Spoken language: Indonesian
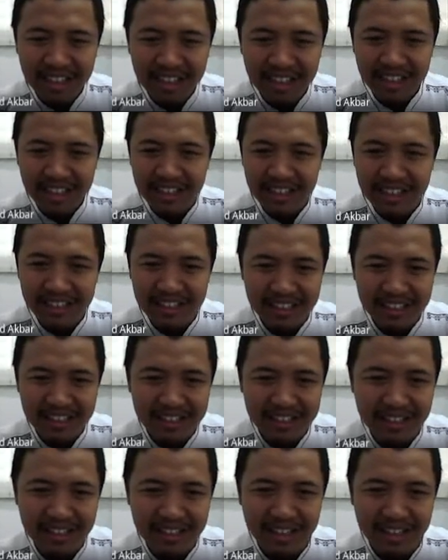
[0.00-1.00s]
Nanti saya
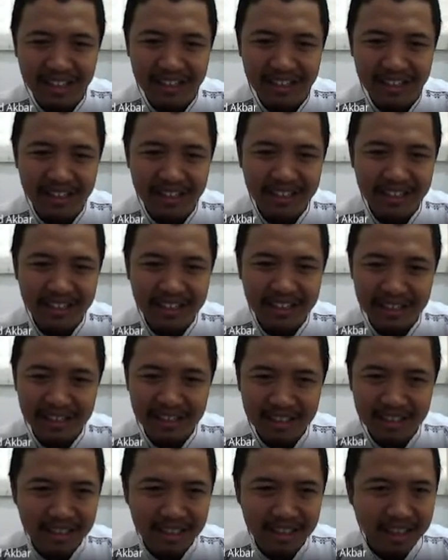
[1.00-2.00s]
contohkan. Terus
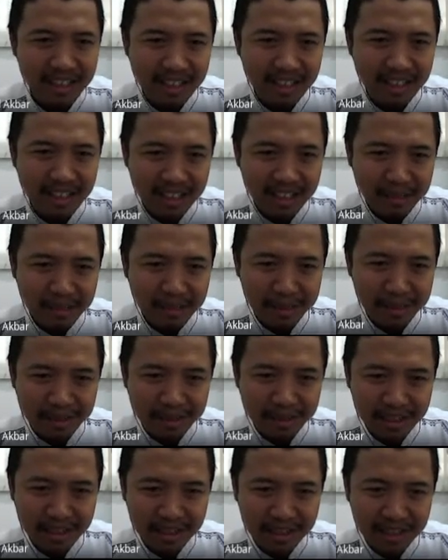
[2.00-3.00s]
bentuk
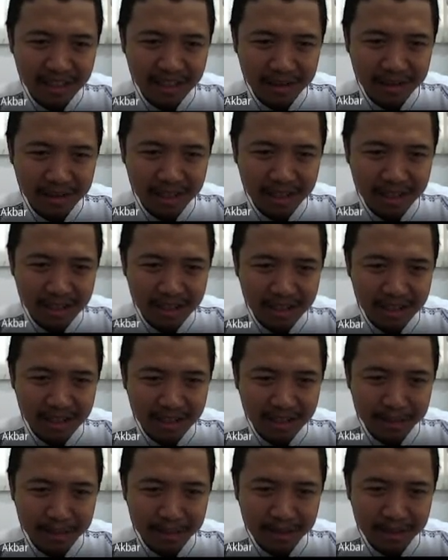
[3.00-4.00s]
dasar kedua
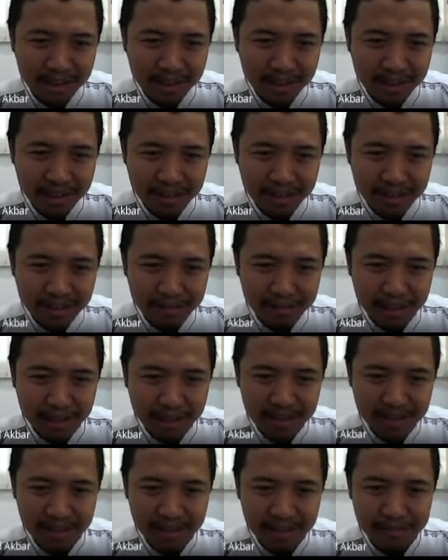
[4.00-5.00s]
adalah product of max
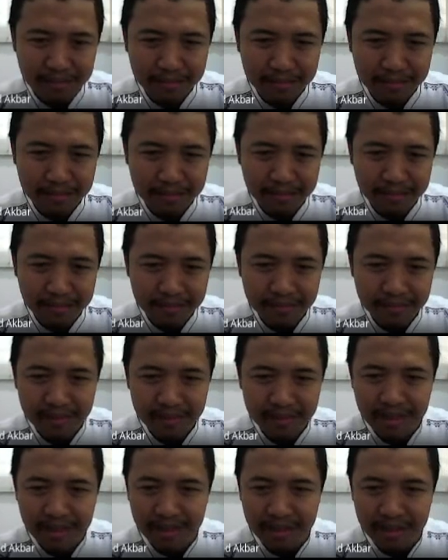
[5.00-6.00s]
term.
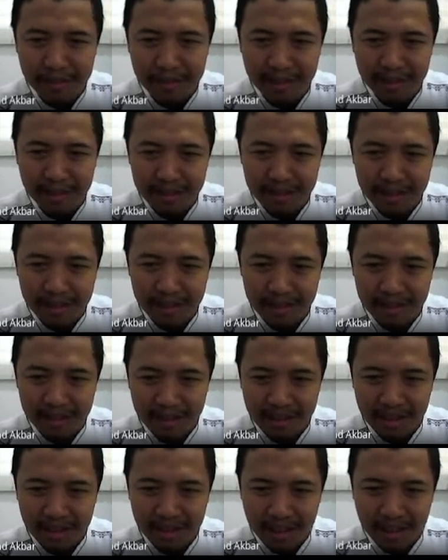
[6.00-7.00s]
Jadi
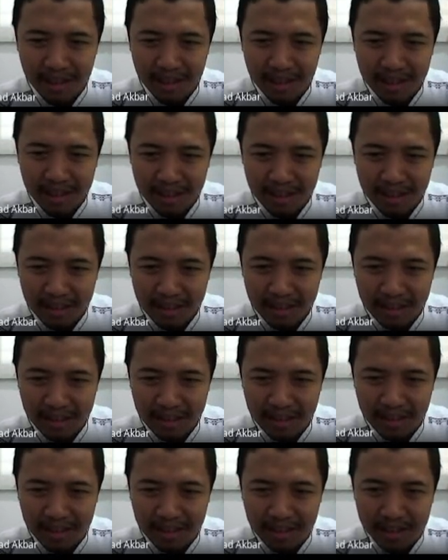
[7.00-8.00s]
operasi n
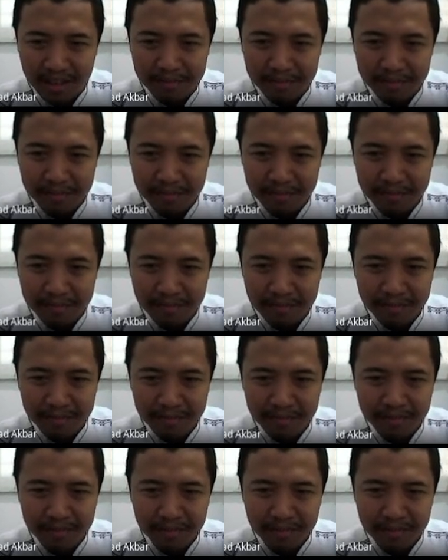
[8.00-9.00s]
terhadap
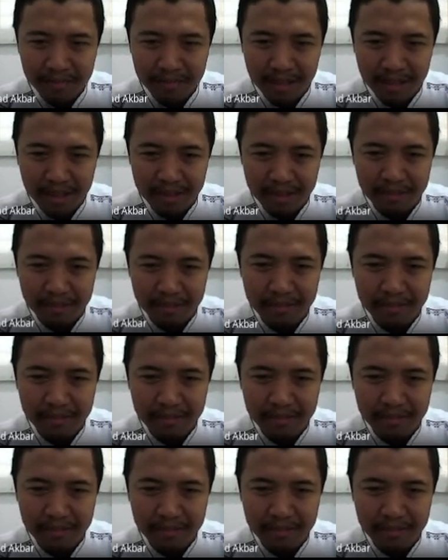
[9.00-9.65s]
Max term.